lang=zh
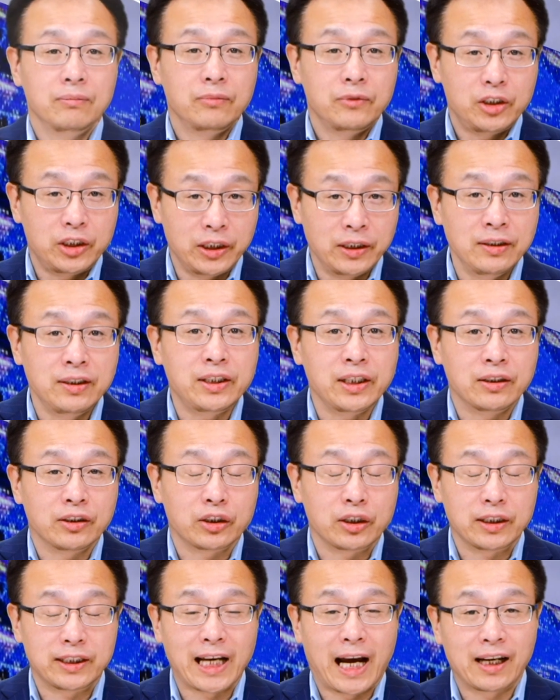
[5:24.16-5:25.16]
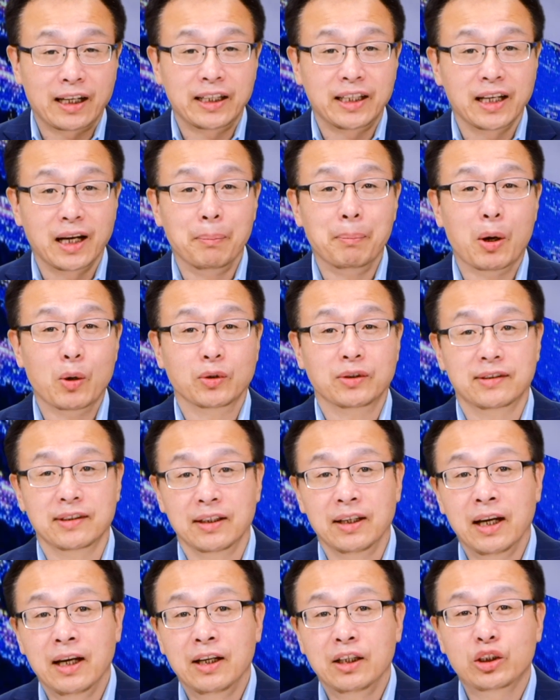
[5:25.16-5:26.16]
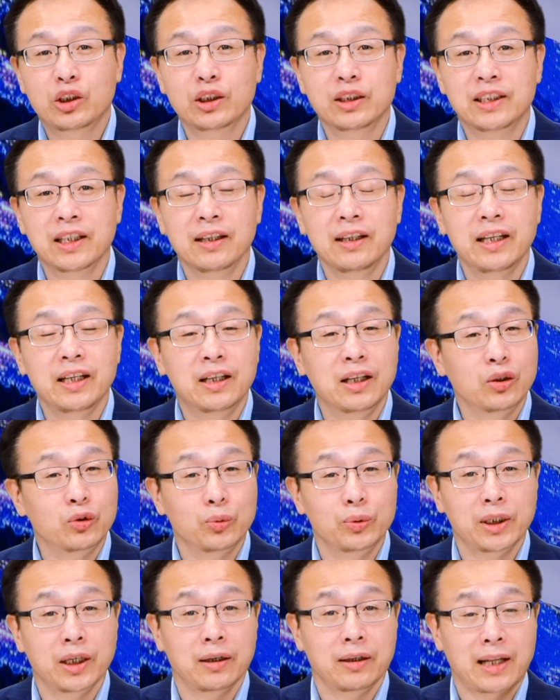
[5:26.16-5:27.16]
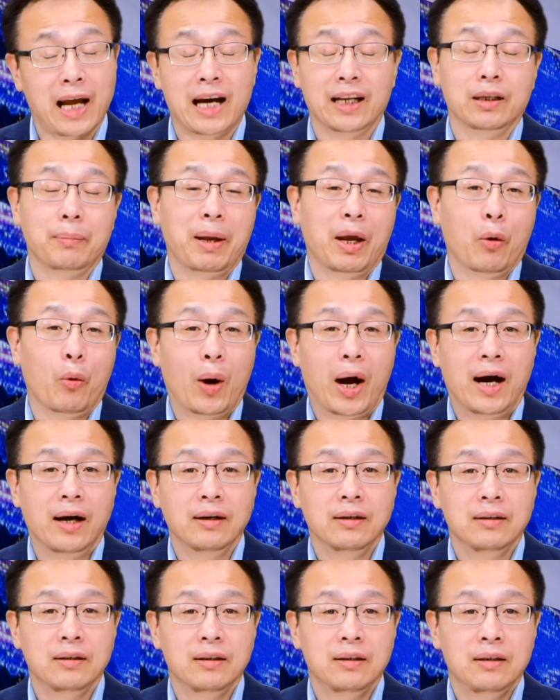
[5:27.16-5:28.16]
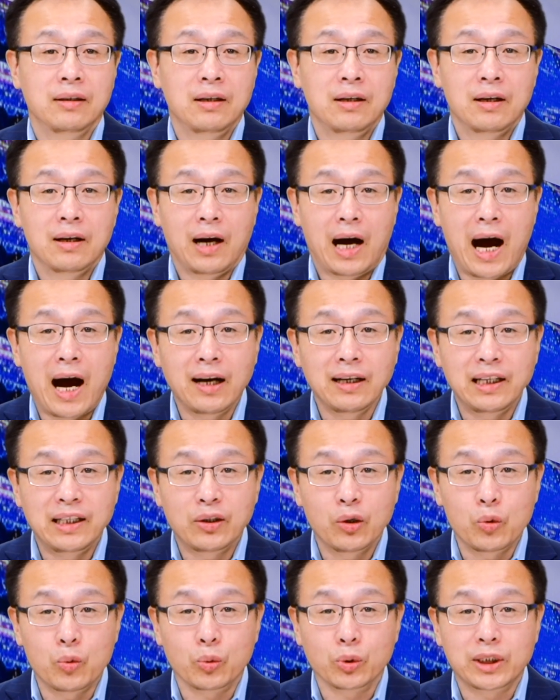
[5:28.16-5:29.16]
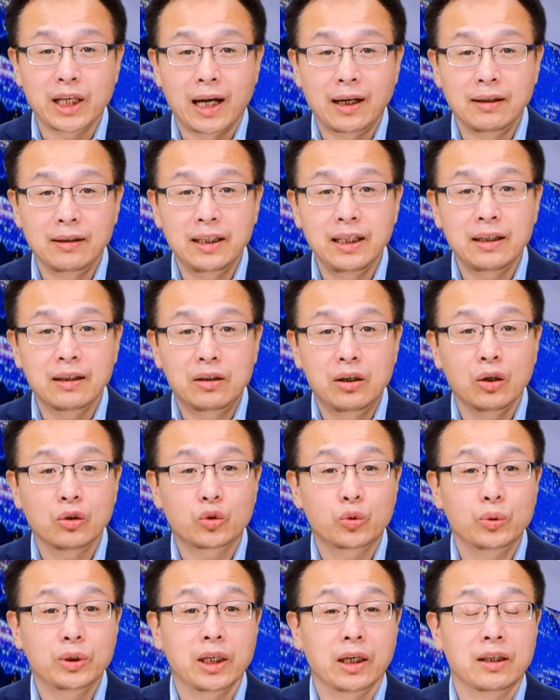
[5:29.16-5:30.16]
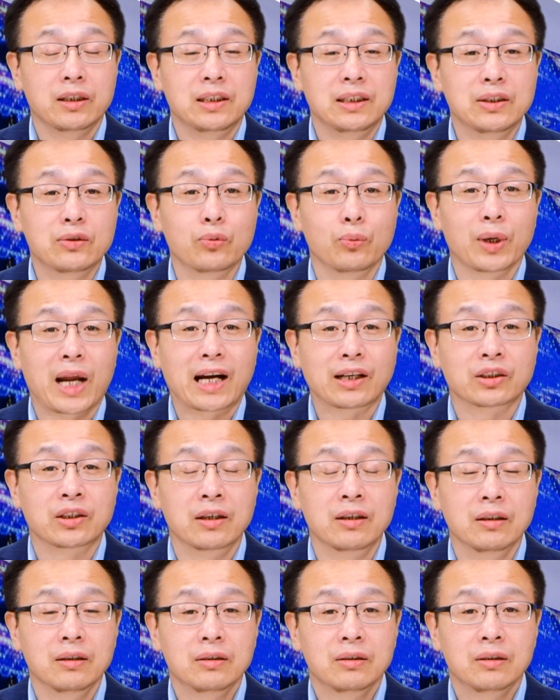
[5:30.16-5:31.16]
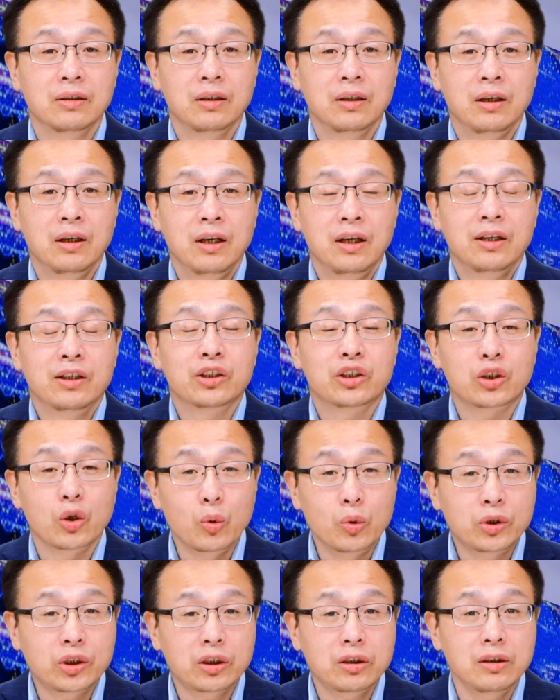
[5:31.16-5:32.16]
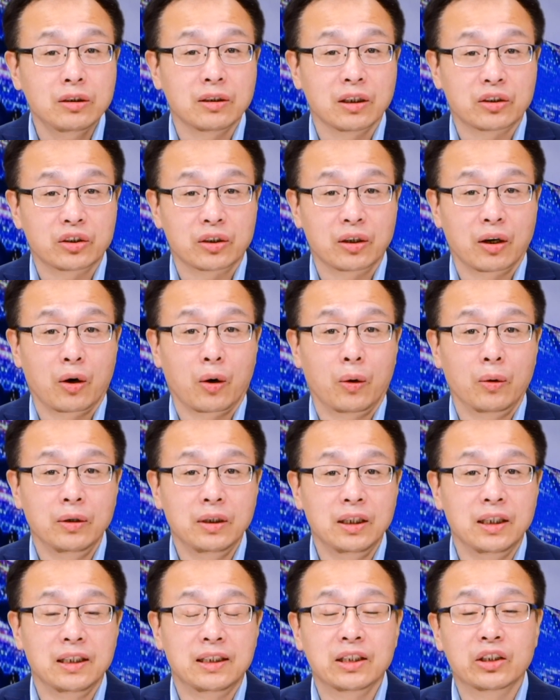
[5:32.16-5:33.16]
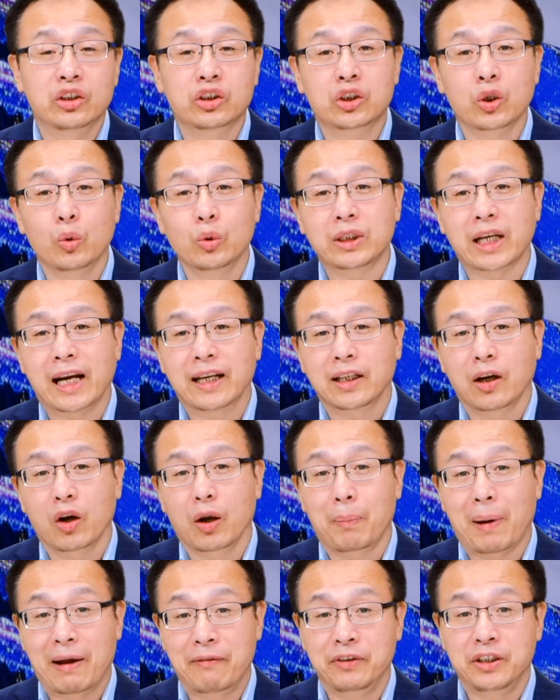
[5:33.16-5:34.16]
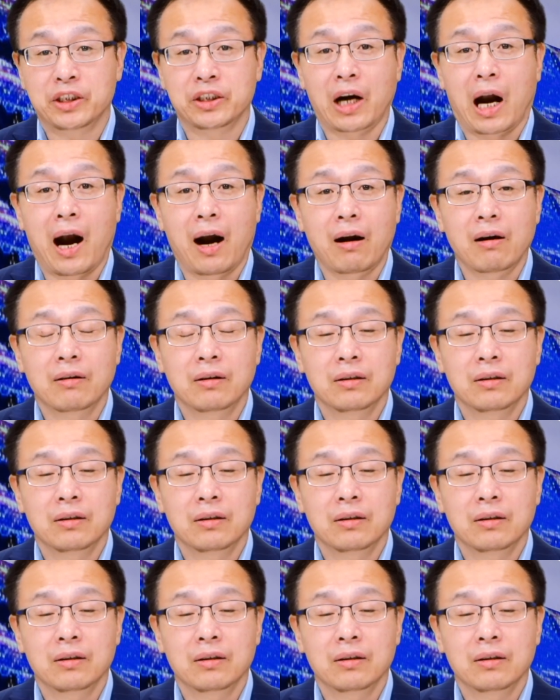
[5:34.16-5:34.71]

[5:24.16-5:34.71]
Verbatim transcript: 仅仅是加了一个“某”字，事情立刻出现了大的变化，阿里的股价立刻出现了急速拉升，收市的时候已经收窄到了百分之二。